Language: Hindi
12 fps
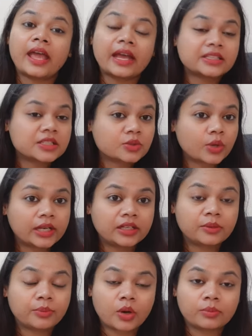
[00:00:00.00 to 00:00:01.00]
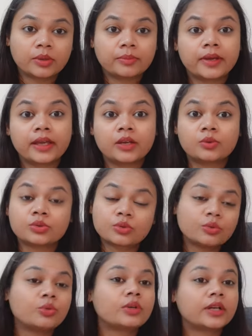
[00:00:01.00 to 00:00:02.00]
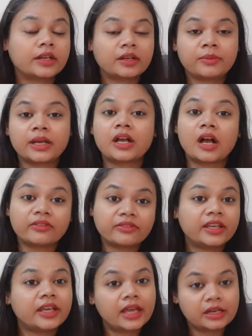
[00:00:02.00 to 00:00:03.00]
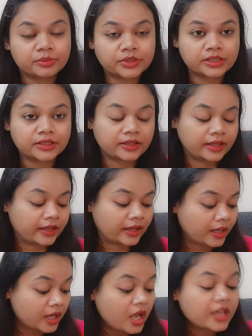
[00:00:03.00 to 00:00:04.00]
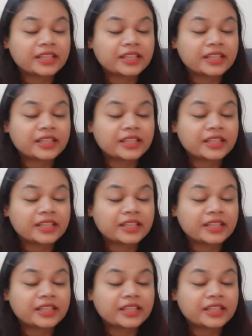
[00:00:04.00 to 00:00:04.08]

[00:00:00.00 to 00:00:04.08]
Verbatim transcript: एक्सेस ऑयल की प्रॉब्लम है उसको दूर करने में काफ़ी हेल्प करते हैं